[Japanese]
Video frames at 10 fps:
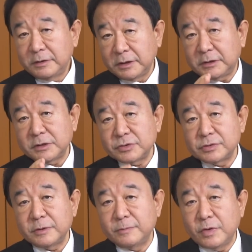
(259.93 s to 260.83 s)
で北
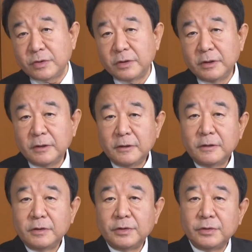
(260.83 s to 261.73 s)
朝鮮も
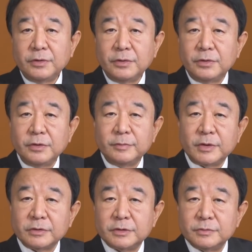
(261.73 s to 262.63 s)

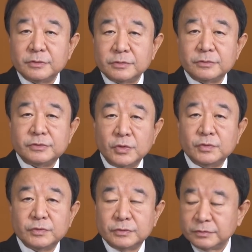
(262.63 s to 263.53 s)
今の
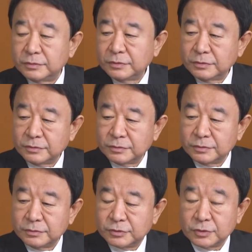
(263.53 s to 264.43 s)
キム・ジョン
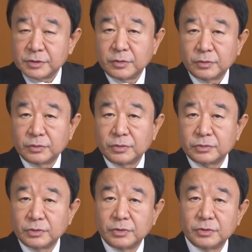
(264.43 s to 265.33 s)
ウン、うん、朝鮮労
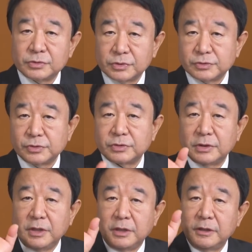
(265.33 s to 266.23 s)
働党総書記
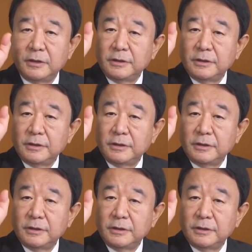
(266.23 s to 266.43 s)
が